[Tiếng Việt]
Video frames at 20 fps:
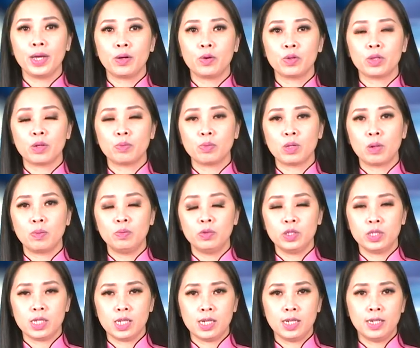của Tổng thống
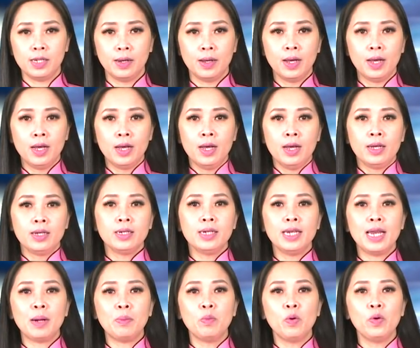Moon Jae-in, người
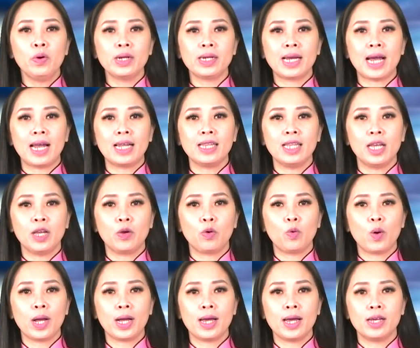đang muốn cải thiện
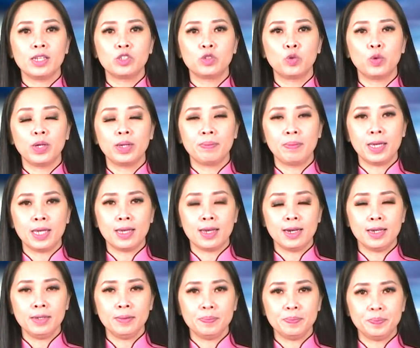quan hệ xuyên biên
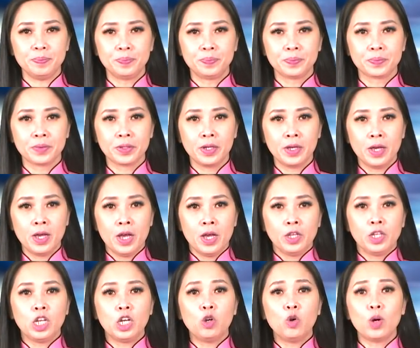giới.
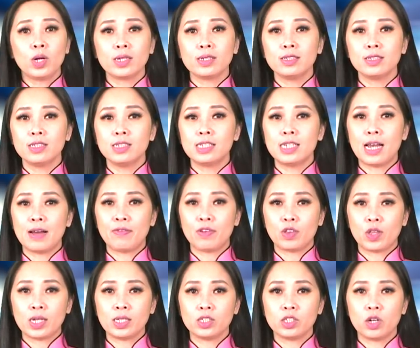Dự luật được đưa ra
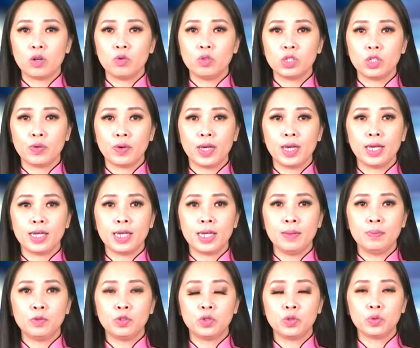vào tháng 6 sau khi
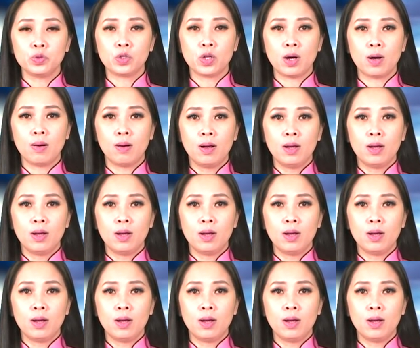Kim Yo Jong,